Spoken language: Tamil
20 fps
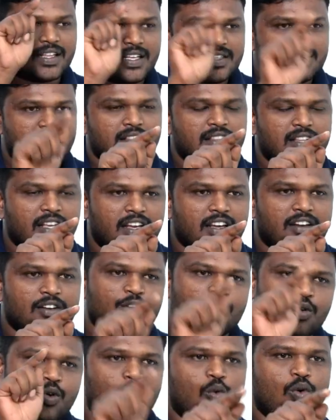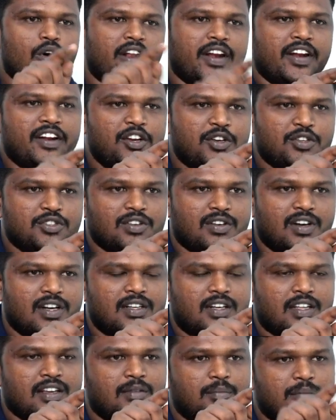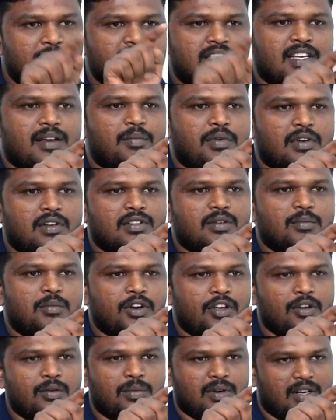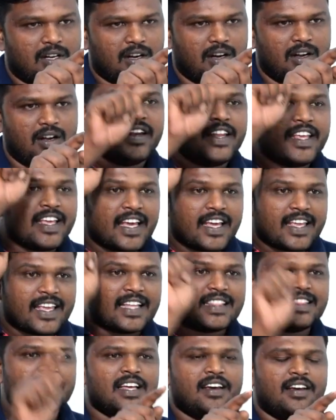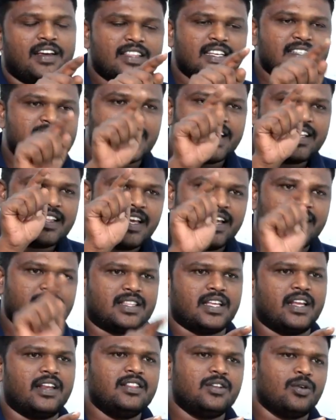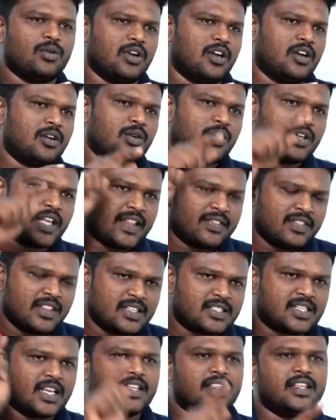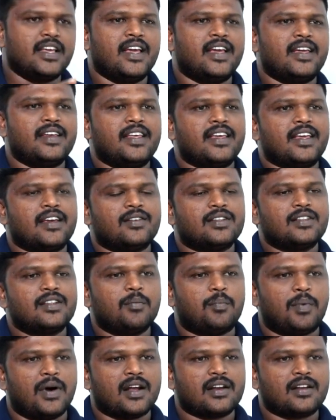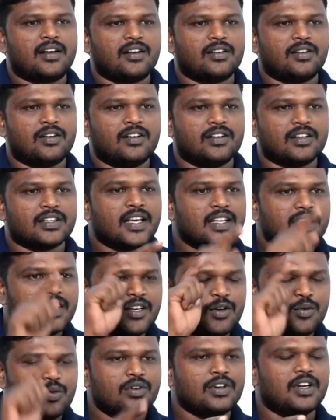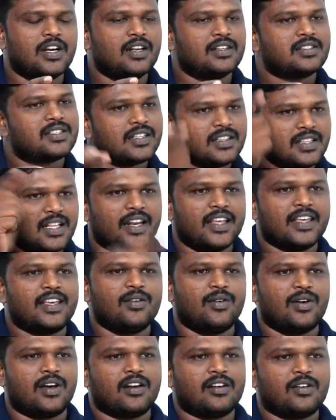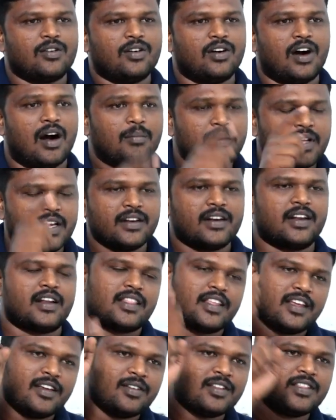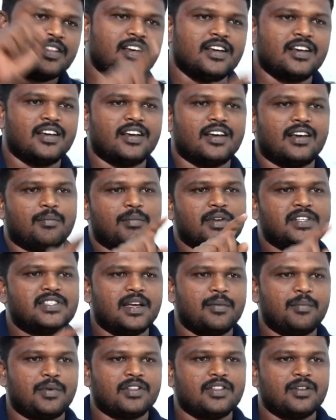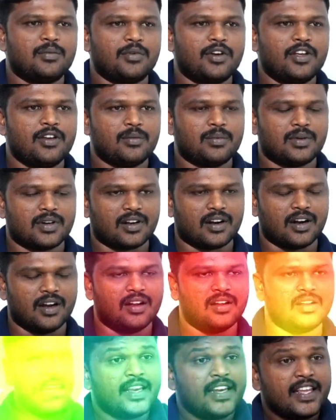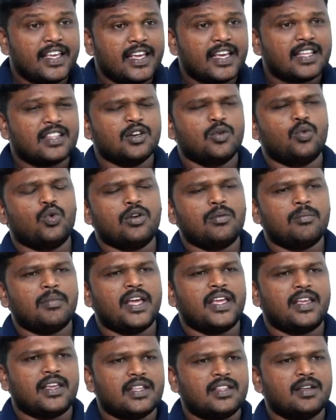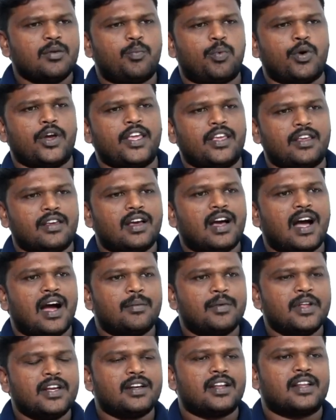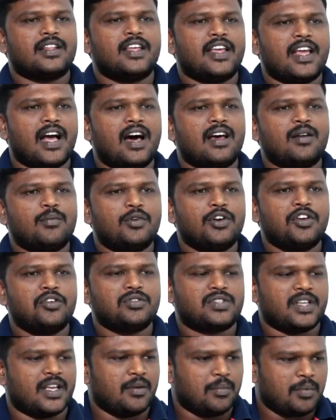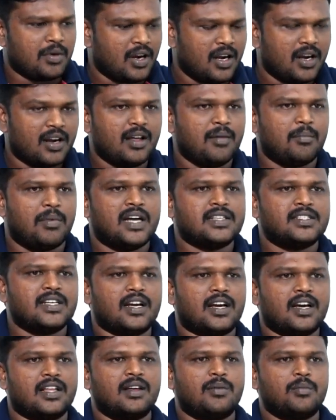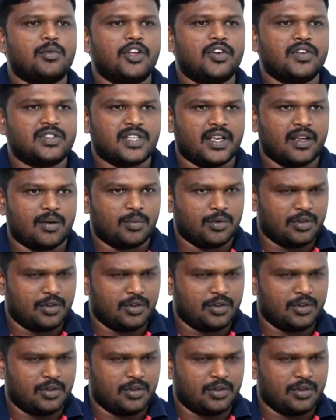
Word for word: எதை சிந்திக்கணும்னு ஒவ்வொரு இண்டிவிஜுவல்டையும் பிஜேபி வந்து முடிவு பண்றான் நீங்க எந்த செய்தியை தெரிந்து கொள்ளணும் எந்த செய்தியை நீங்க வந்து பார்க்கணும் எது உங்கள் சிந்தனைக்கு வரணும் அப்படின்றதையும் வந்து பிஜேபி வந்து முடிவு பண்றான் இனி எது உண்மை எது பொய் அப்படின்றத யார் முடிவு செய்ய போறாங்கன்னா பாஜக தான் முடிவு உறுதி செய்ய